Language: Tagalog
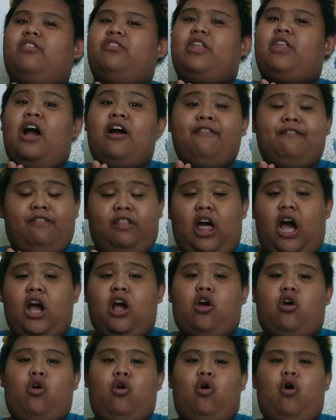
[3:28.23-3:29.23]
ng
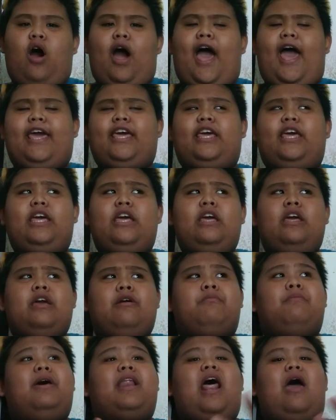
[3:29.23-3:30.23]
vlog ko ay
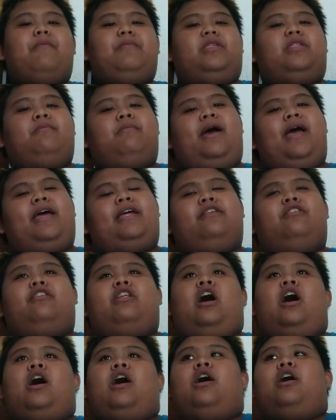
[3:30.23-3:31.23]
marami naman
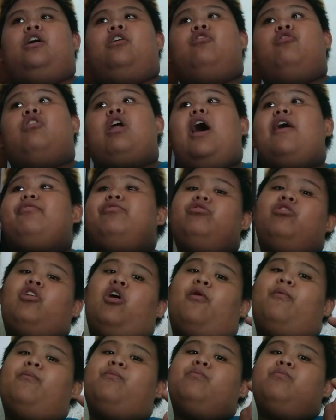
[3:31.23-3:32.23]
ng
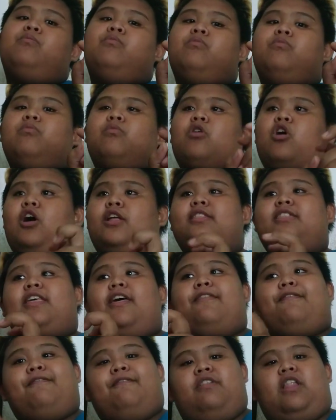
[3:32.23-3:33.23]
random
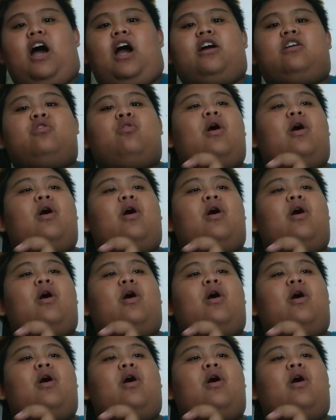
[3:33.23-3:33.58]
content vlog.